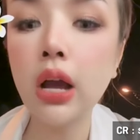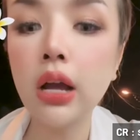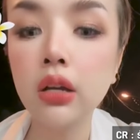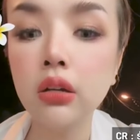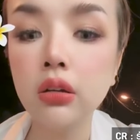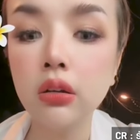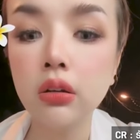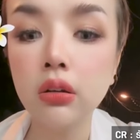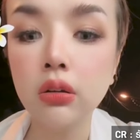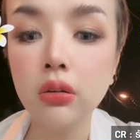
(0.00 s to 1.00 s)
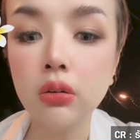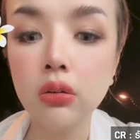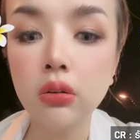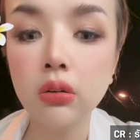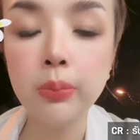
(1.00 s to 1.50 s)
คุณจันหวา
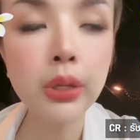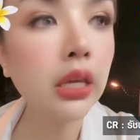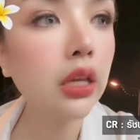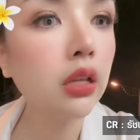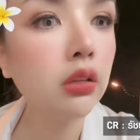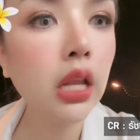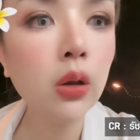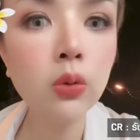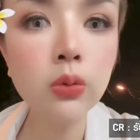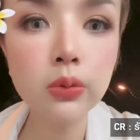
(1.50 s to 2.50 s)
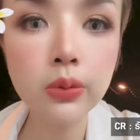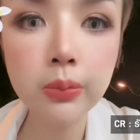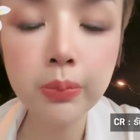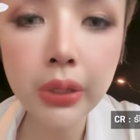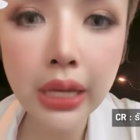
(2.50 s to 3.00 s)
พี่แล้ว
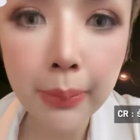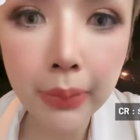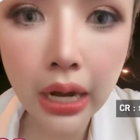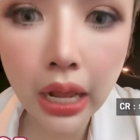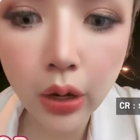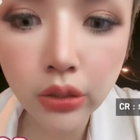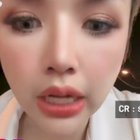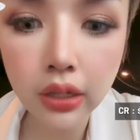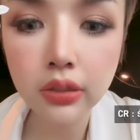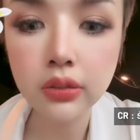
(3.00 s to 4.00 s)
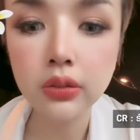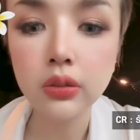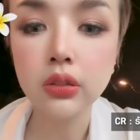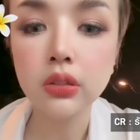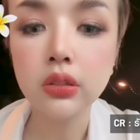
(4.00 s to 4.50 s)
พี่กลับมานานแล้วยัง
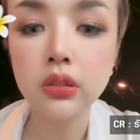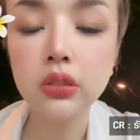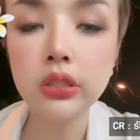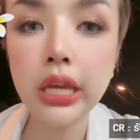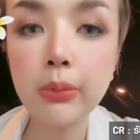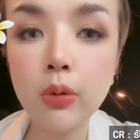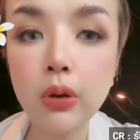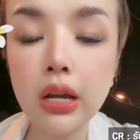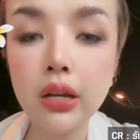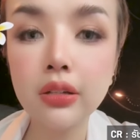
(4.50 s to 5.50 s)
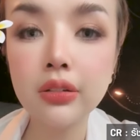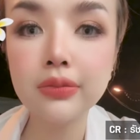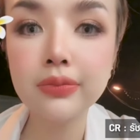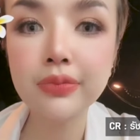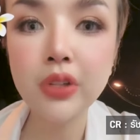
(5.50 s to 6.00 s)
เพิ่งเรียบอกว่า
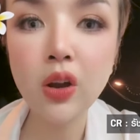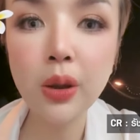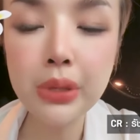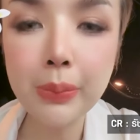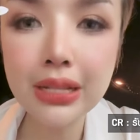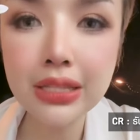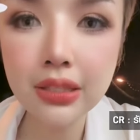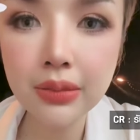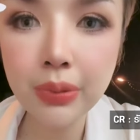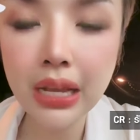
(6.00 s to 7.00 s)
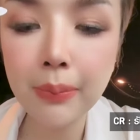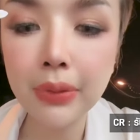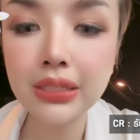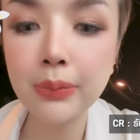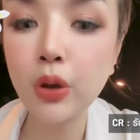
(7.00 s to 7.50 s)
เนาะพี่เป็น
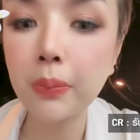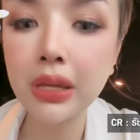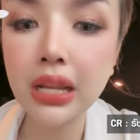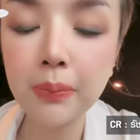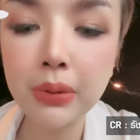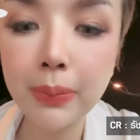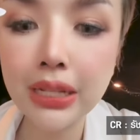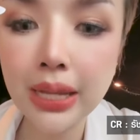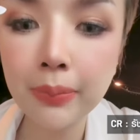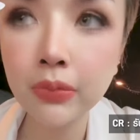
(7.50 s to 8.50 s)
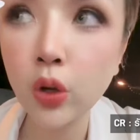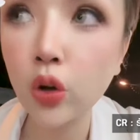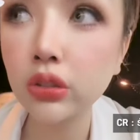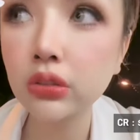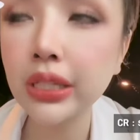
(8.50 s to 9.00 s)
พี่กลับมาสิบกว่าปี แล้วพี่เป็นแช
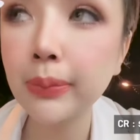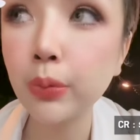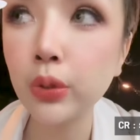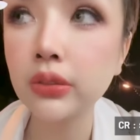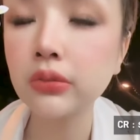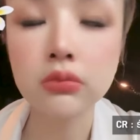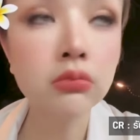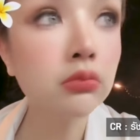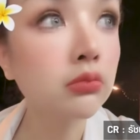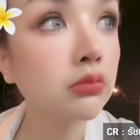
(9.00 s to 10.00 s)
มป์ของญี่ปุ่น